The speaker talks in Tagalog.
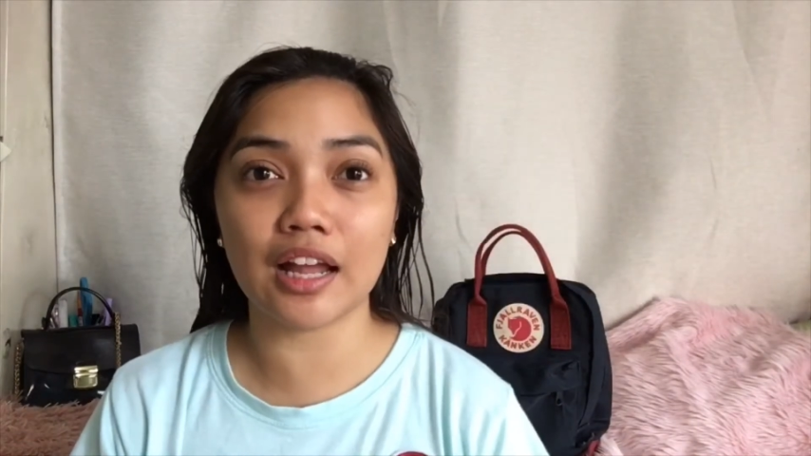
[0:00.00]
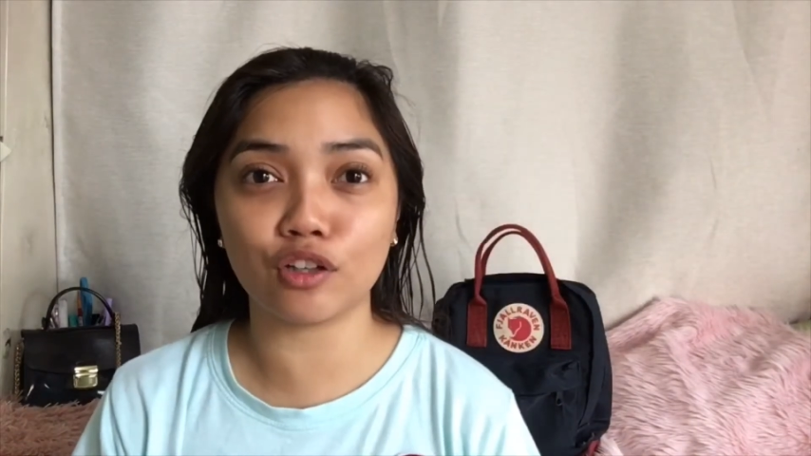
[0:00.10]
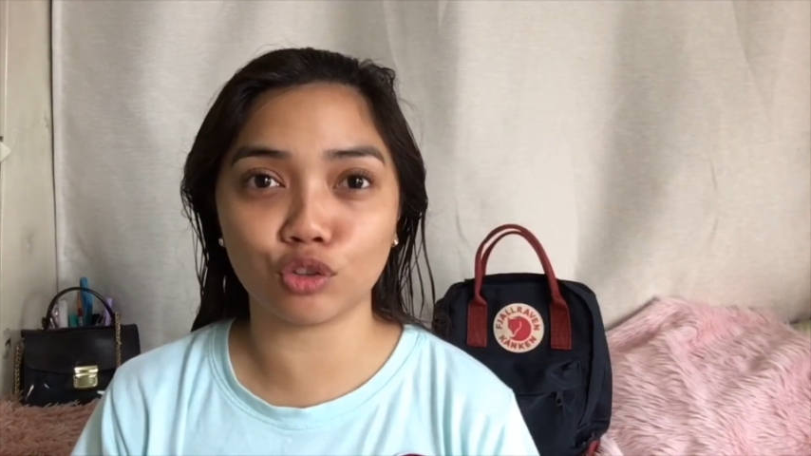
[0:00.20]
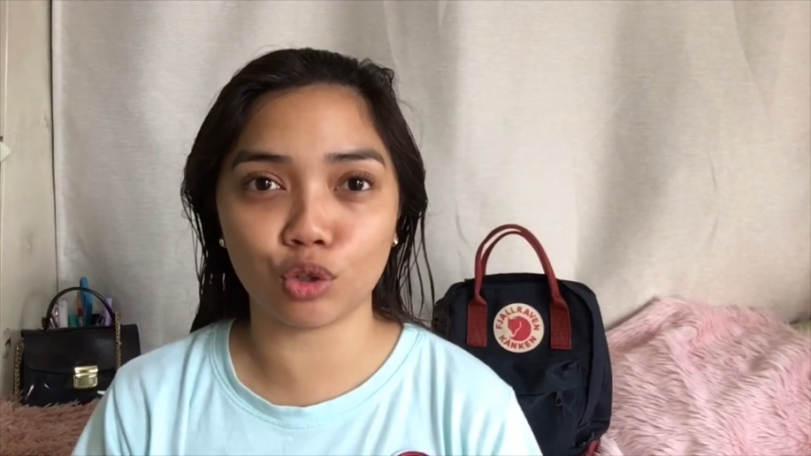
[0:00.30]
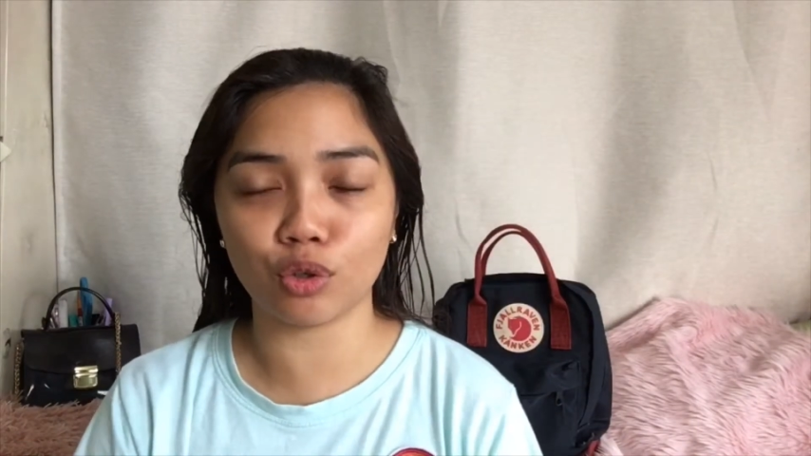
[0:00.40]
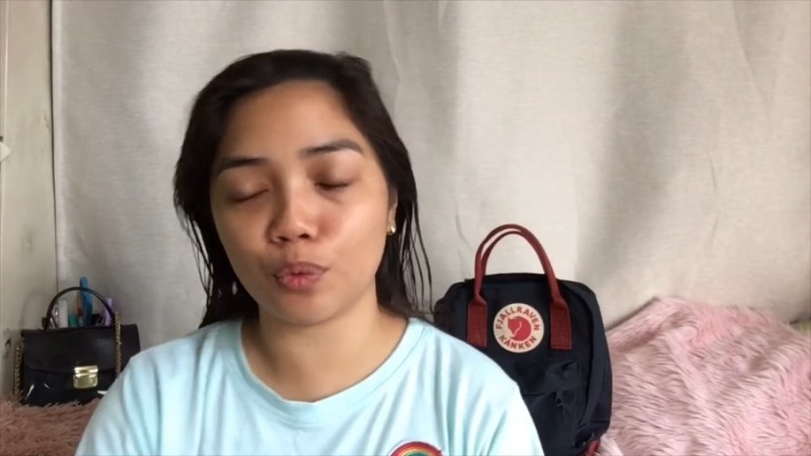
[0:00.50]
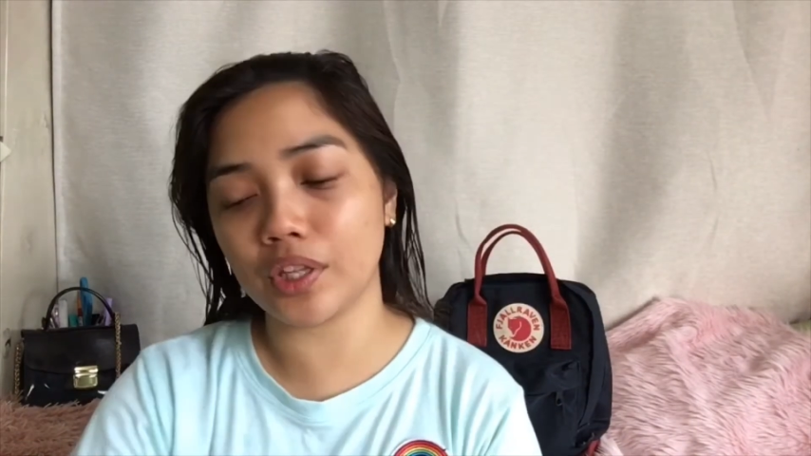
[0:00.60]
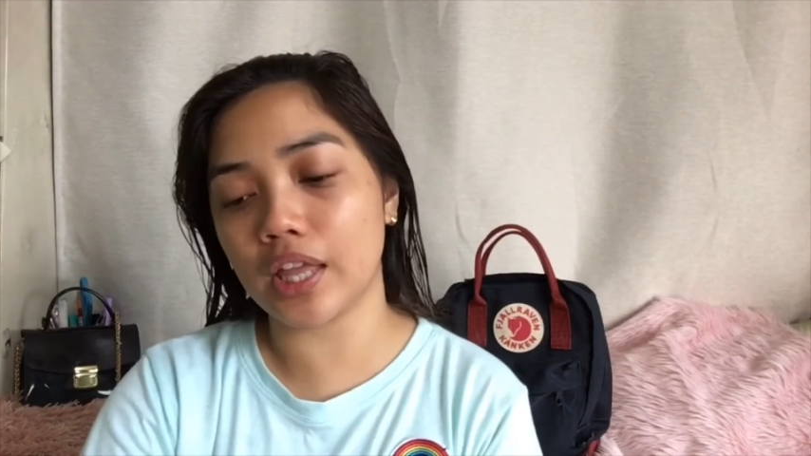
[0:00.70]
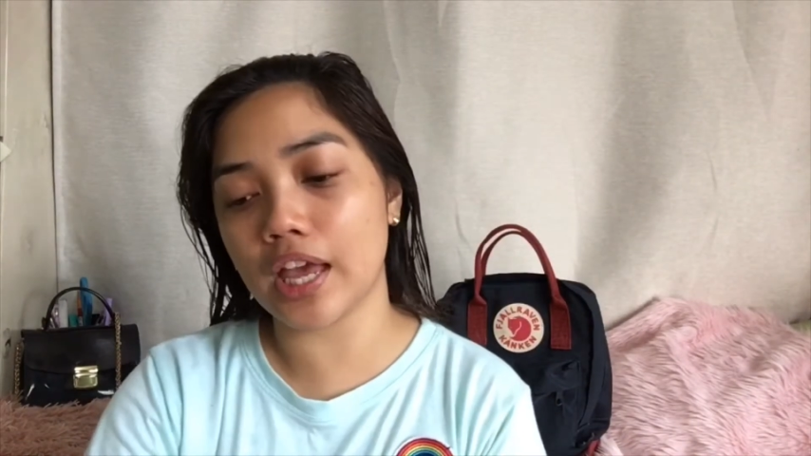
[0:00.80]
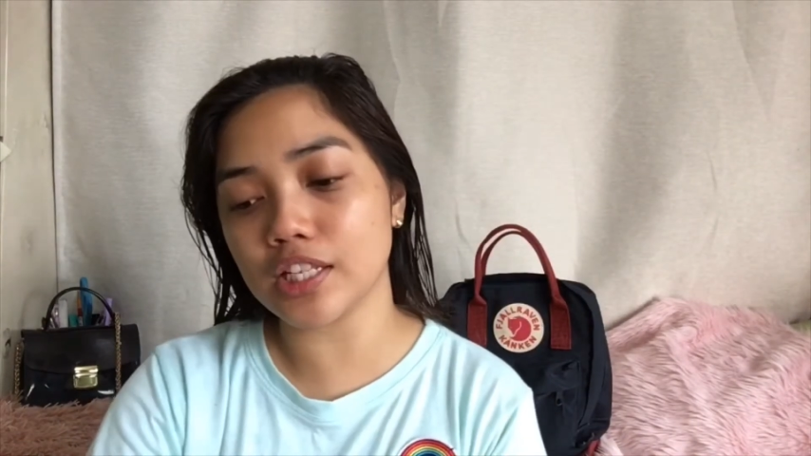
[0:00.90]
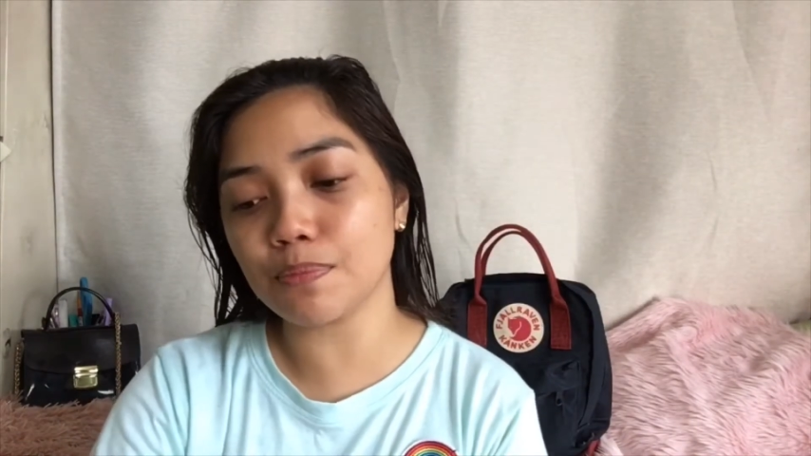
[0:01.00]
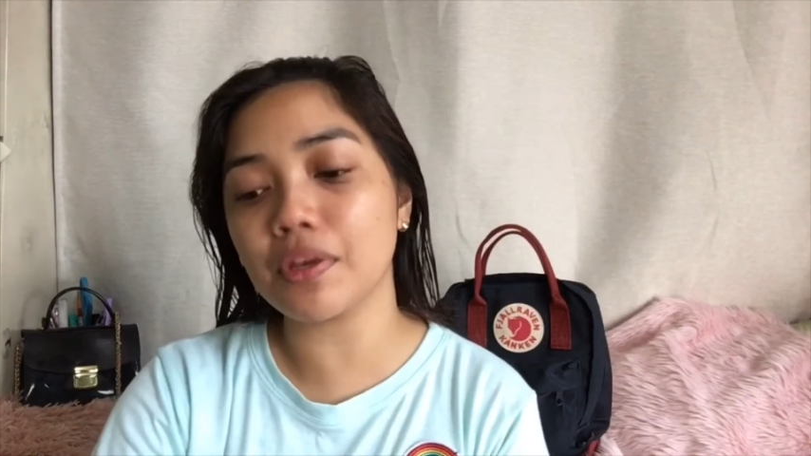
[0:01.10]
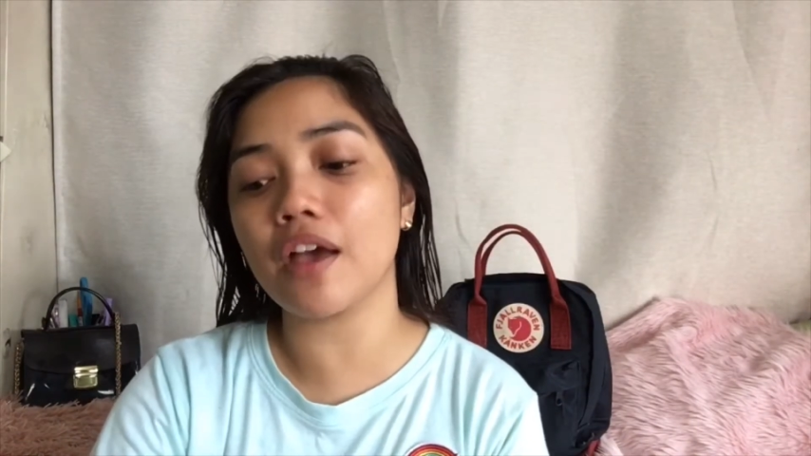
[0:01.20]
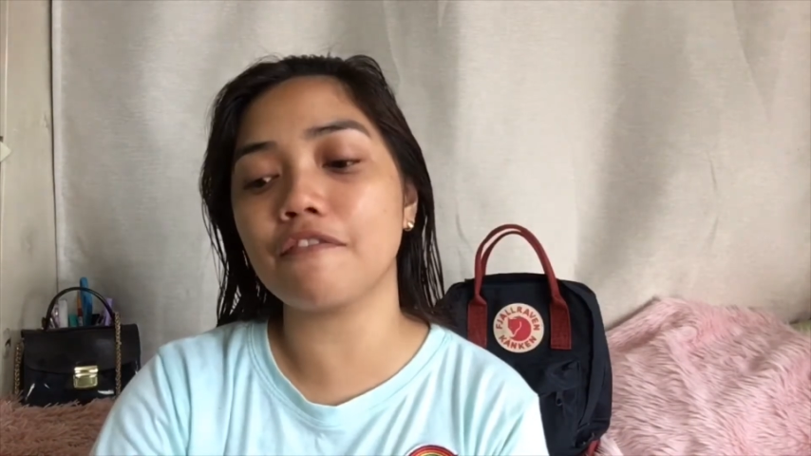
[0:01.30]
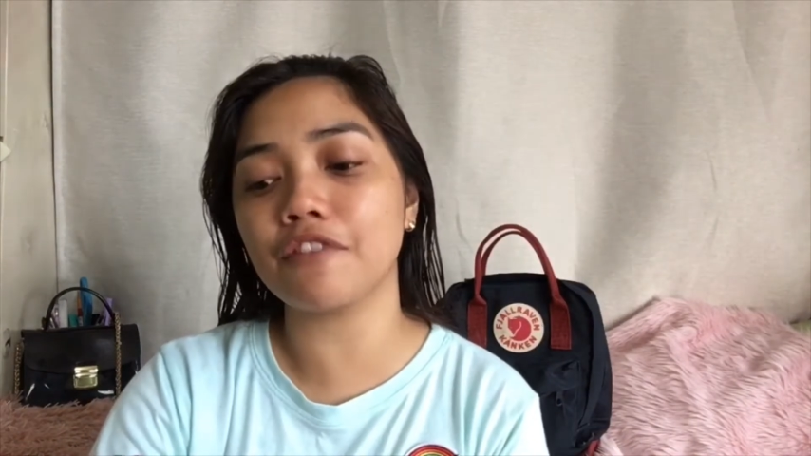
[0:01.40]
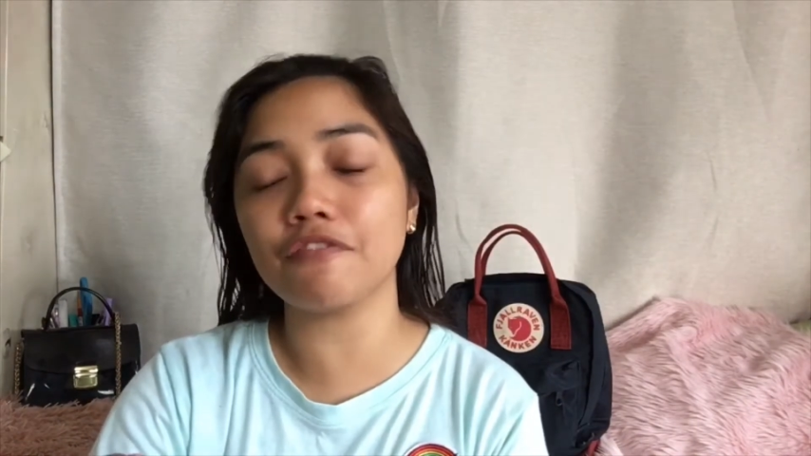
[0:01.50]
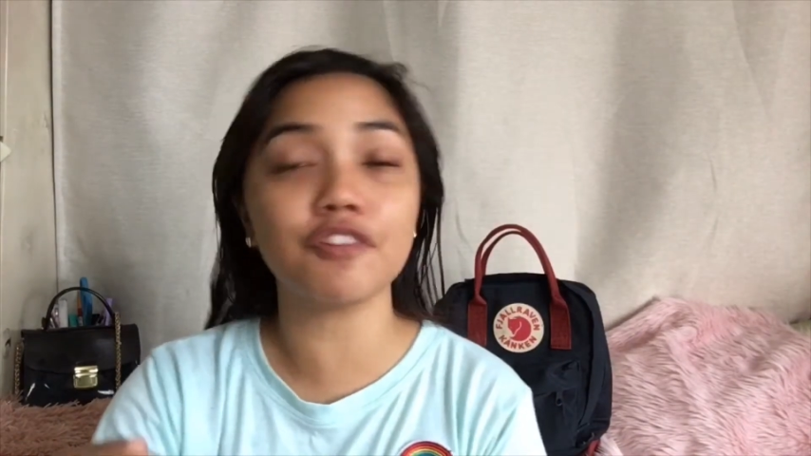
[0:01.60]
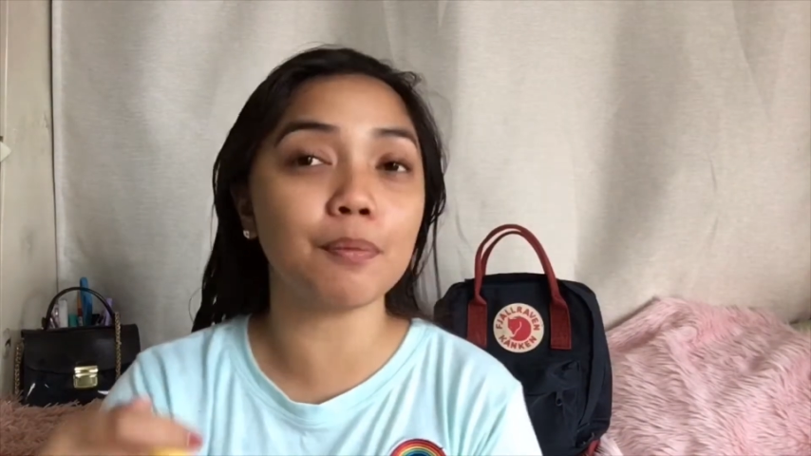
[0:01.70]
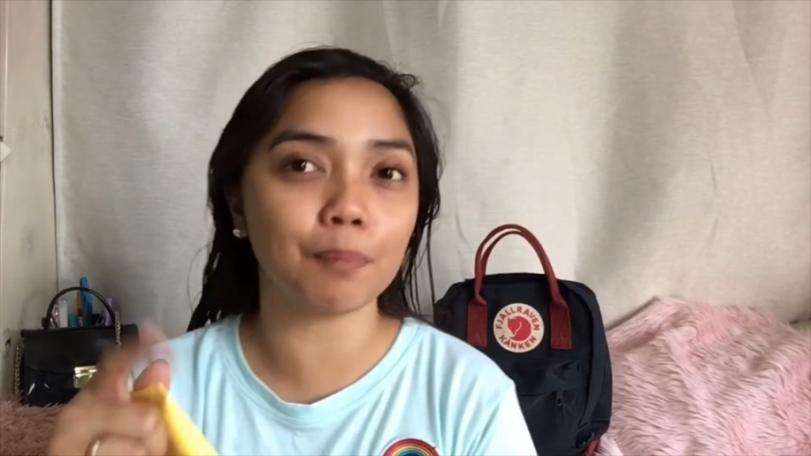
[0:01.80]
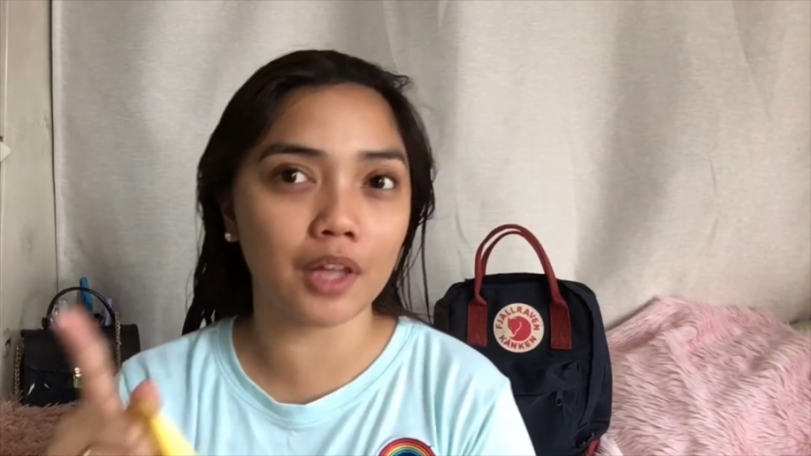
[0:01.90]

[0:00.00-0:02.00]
lang to with SPF 50+,